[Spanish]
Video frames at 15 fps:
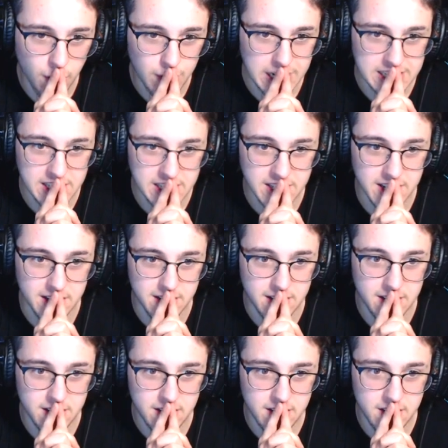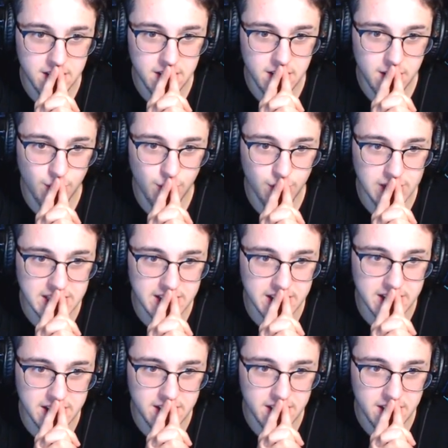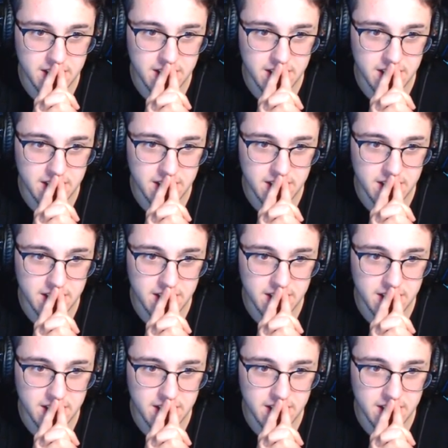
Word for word: Ojo la Statrack. Ojo la Statrack.